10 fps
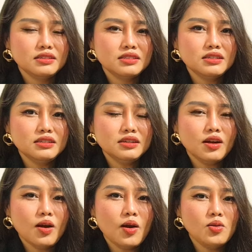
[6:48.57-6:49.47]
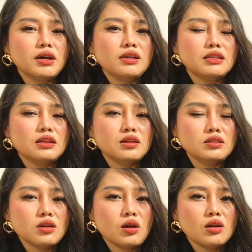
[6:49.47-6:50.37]
xưng hô bởi vậy ta nói
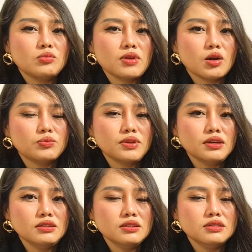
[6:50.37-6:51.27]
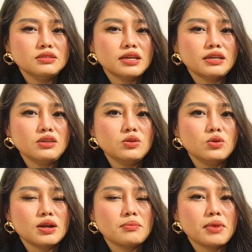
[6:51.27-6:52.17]
nhỏ không học lớn lên nhảy
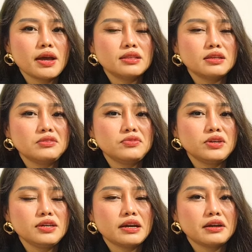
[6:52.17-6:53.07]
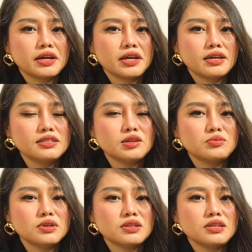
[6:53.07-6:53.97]
vô drama thị phi cà khịa
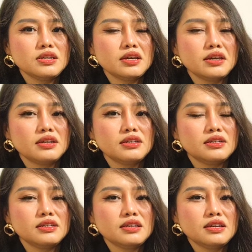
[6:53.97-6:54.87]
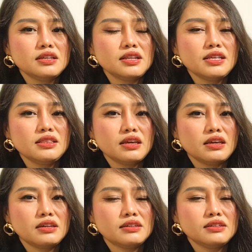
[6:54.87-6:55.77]
xong rồi đi kiện lấy
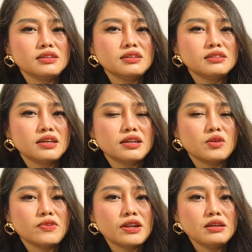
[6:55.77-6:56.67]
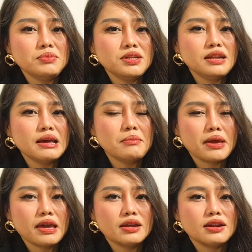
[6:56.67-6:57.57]
tiền tiền đâu phải lá bích lá
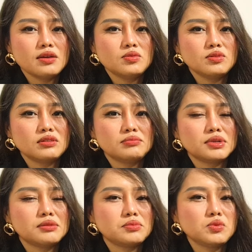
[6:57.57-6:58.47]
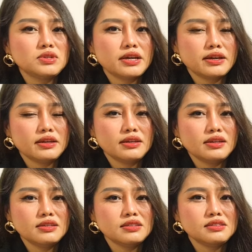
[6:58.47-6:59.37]
me đâu mà muốn kiện
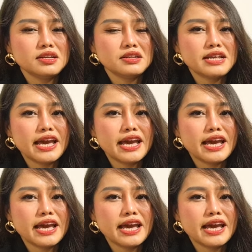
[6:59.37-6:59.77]
cái định